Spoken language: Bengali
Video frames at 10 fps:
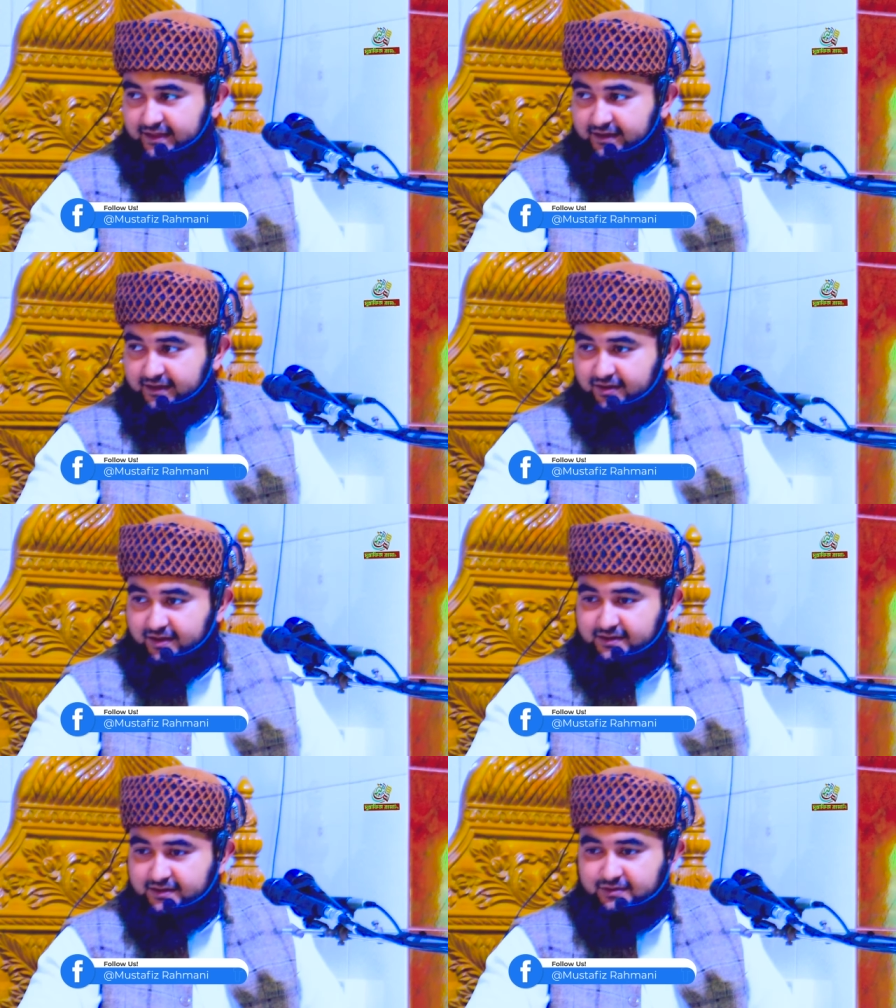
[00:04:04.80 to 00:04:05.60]
এগুলা
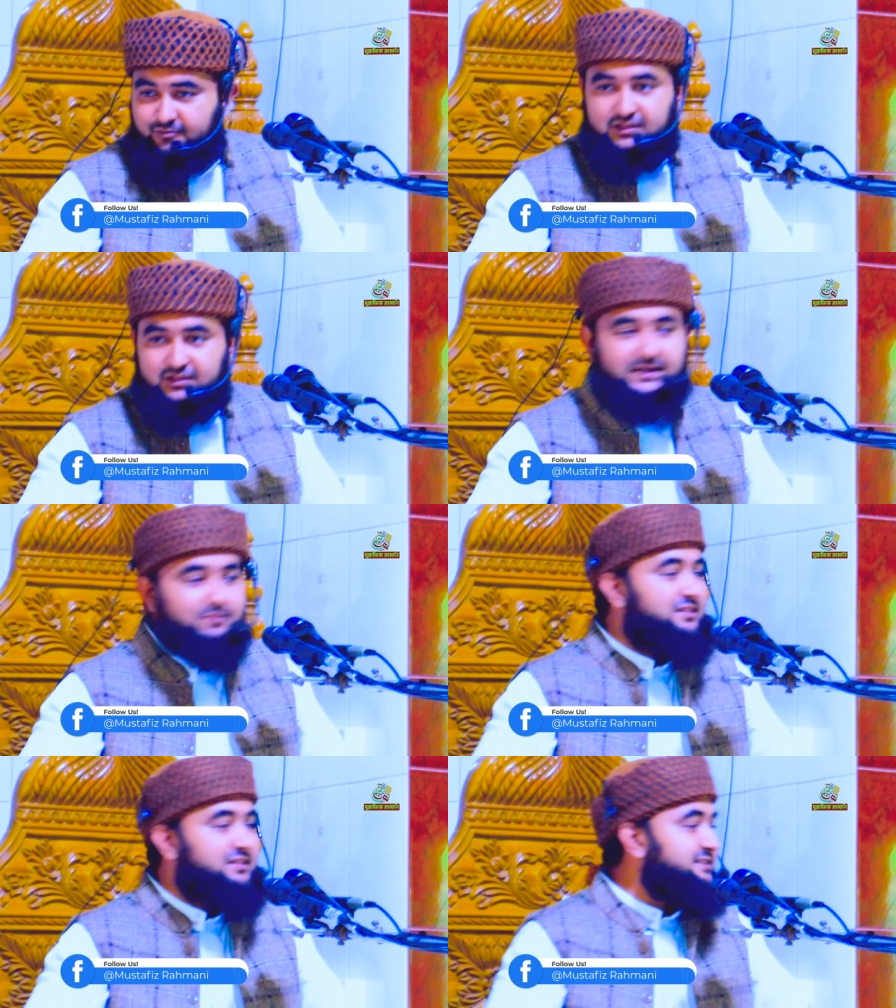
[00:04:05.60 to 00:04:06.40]
কোথা থেকে
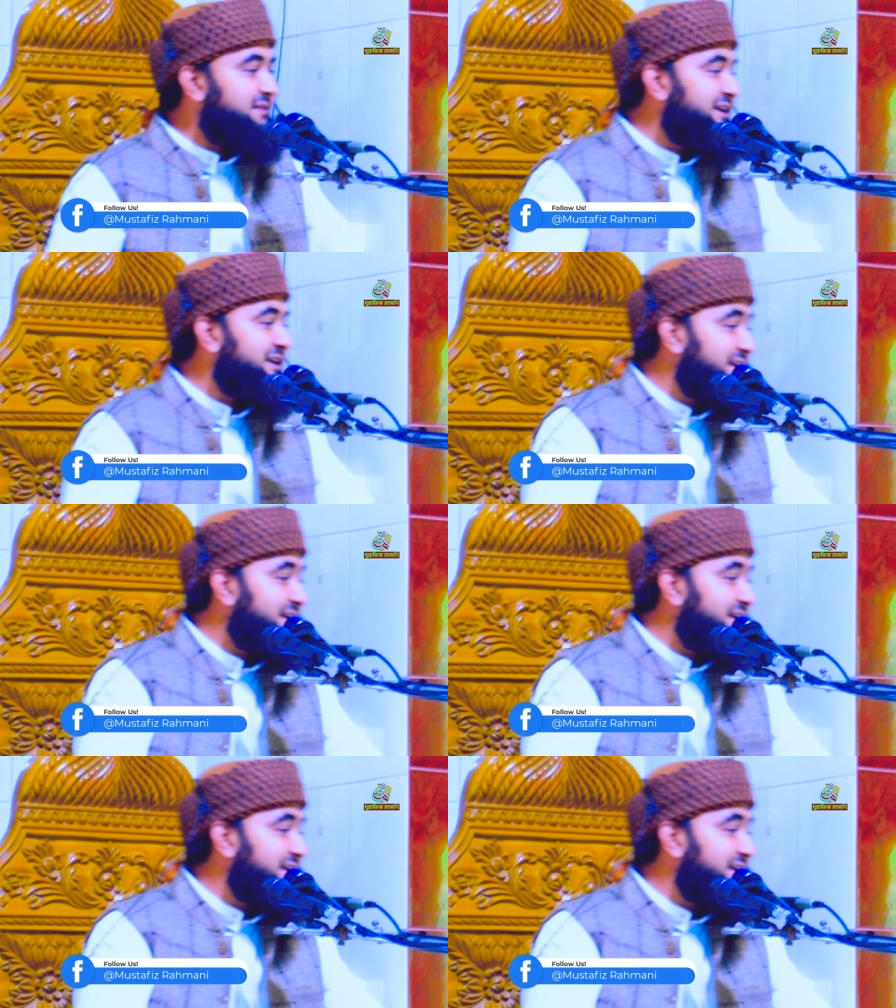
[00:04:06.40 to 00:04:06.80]
বলতেছি আমি